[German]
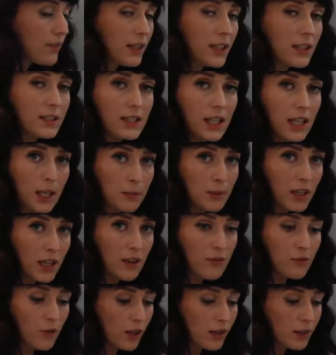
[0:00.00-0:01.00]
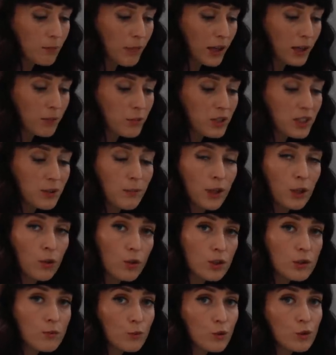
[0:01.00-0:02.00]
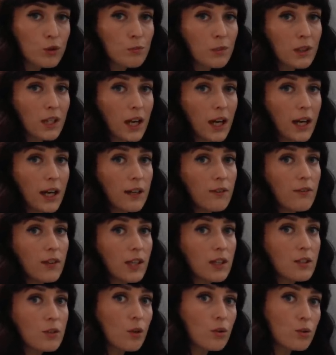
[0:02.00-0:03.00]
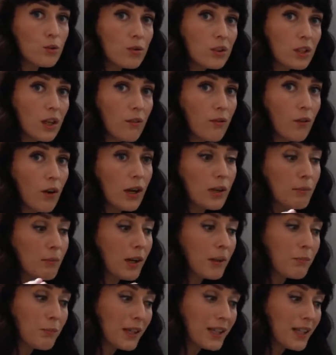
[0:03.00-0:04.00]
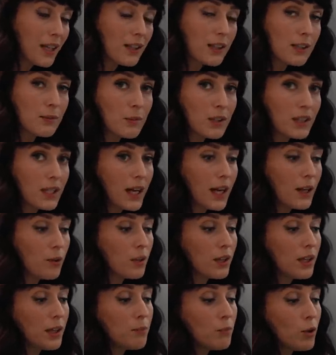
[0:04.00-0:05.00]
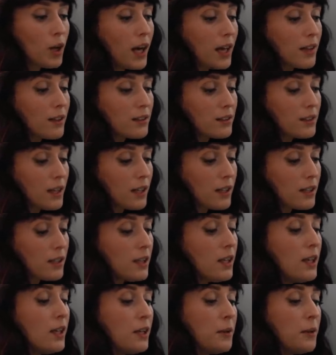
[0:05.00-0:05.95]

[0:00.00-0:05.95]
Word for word: Wenn ihr es cremiger wollt, macht ein bisschen mehr Nussmus mit rein. Wenn ihr es noch süßer wollt, macht mehr Datteln mit rein und nehmt noch andere Datteln.